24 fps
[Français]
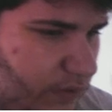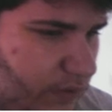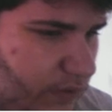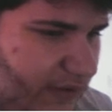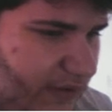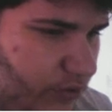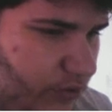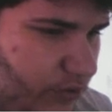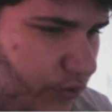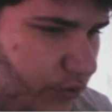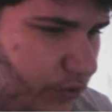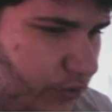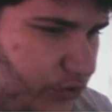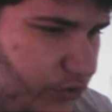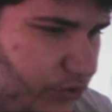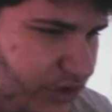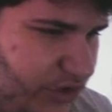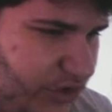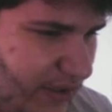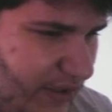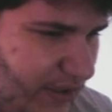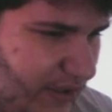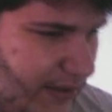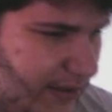jours de congé.
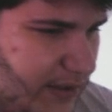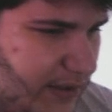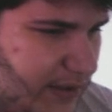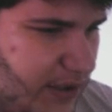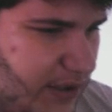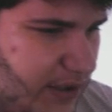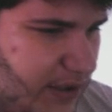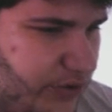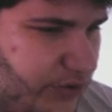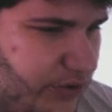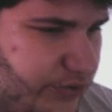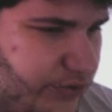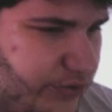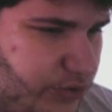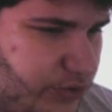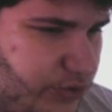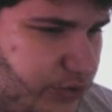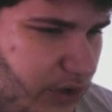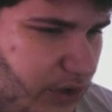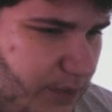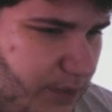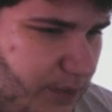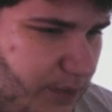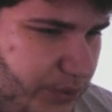Euh, du coup il n'y
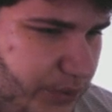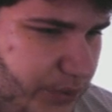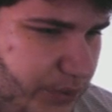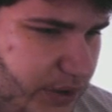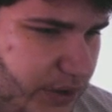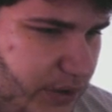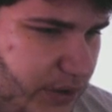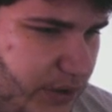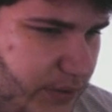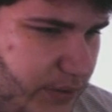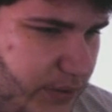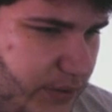aura plus rien.